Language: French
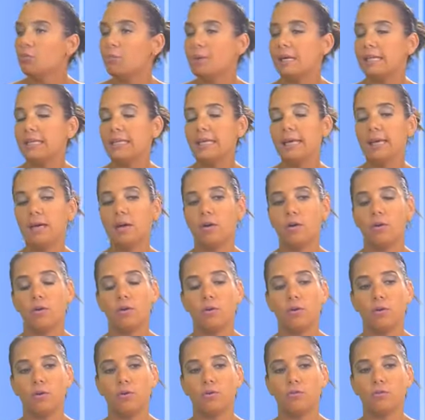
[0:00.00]
de manière
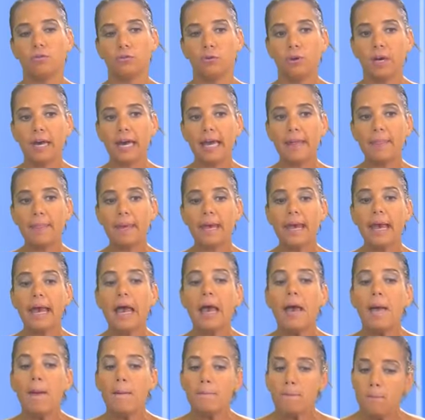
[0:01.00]
euh, euh, sereine,
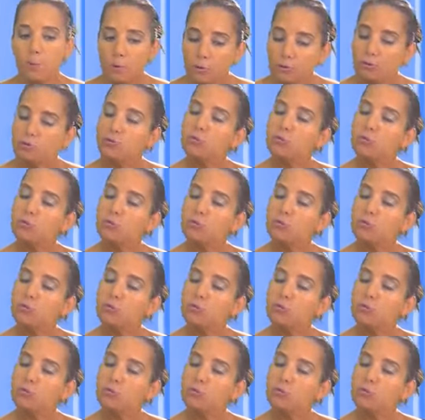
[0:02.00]
peut